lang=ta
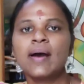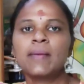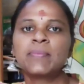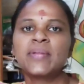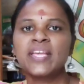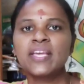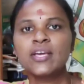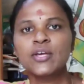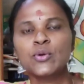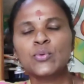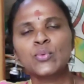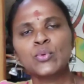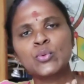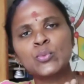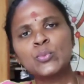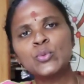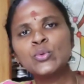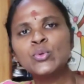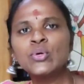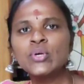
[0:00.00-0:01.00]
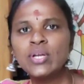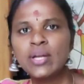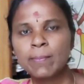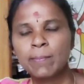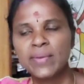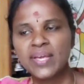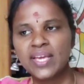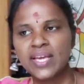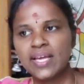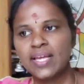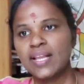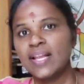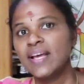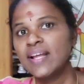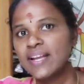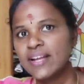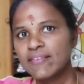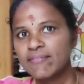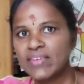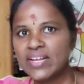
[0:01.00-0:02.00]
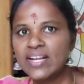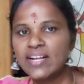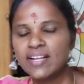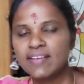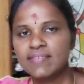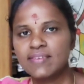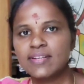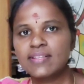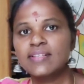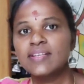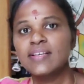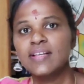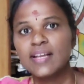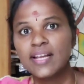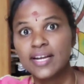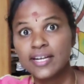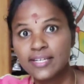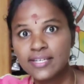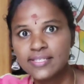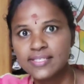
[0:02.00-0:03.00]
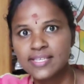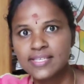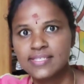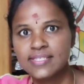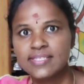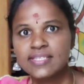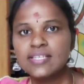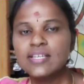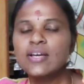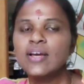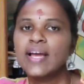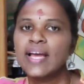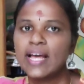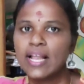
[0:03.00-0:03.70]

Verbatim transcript: அப்படிங்கிற ஒரு முழு நம்பிக்கையில நான் வீட்டுல வந்து லட்டு செஞ்சு